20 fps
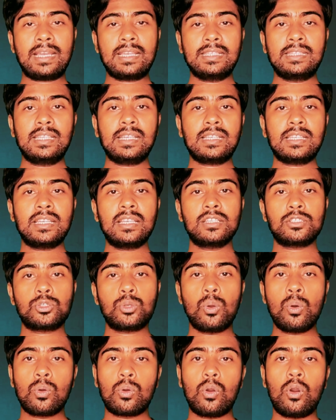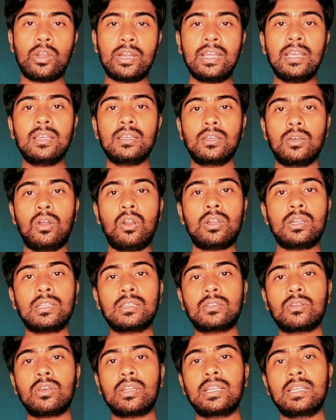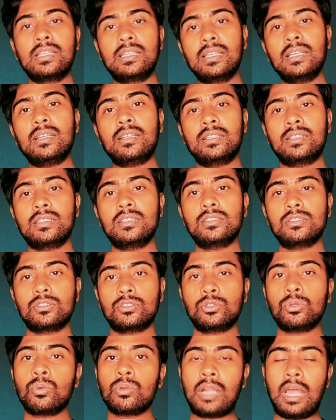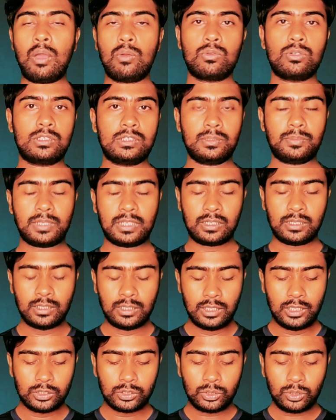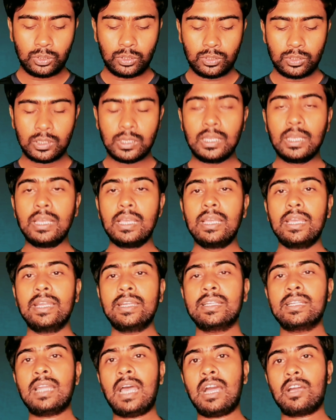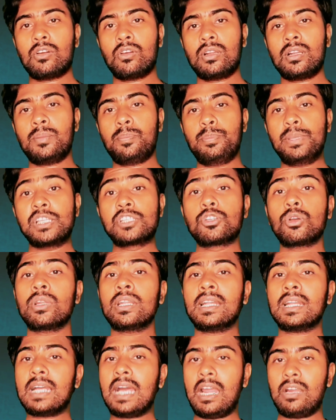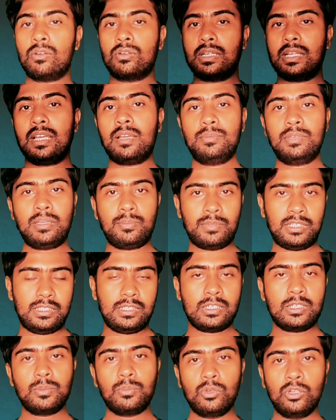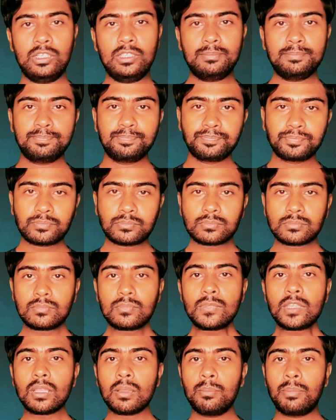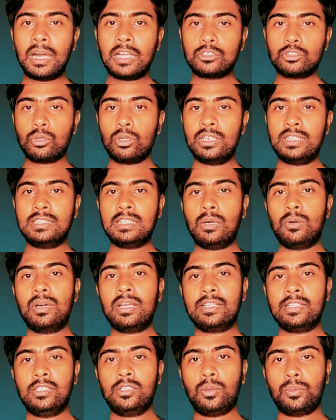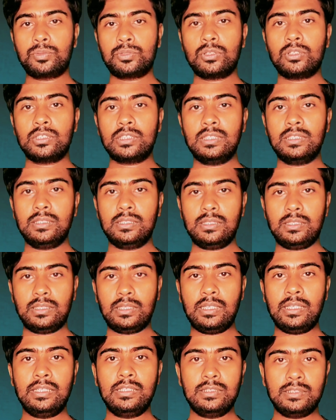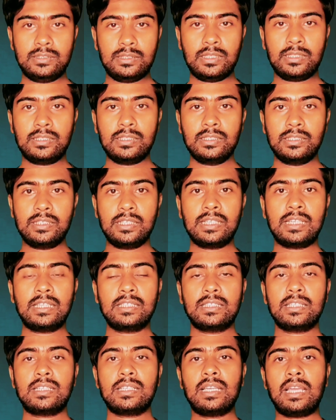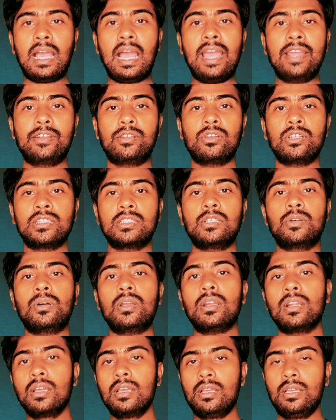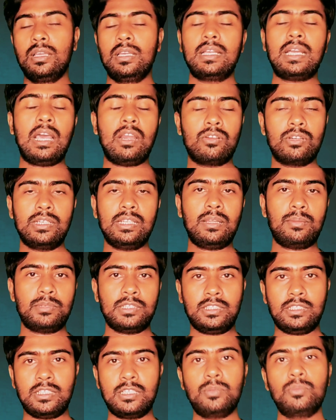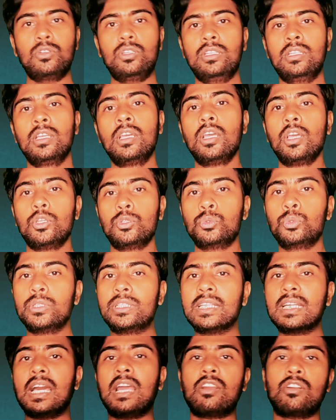আগে থেকে শো করে হঠাৎ করে গিয়ে এটি শো নাও করতে পারে তো এটি না করার পেছনের কারণটা আমি আপনাদেরকে বলি বা চলে যাওয়ার এই অপশনটি এই সেটিংটি এখান থেকে হাইট হয়ে যাওয়ার কারণটি আপনাদেরকে বলি দুইটি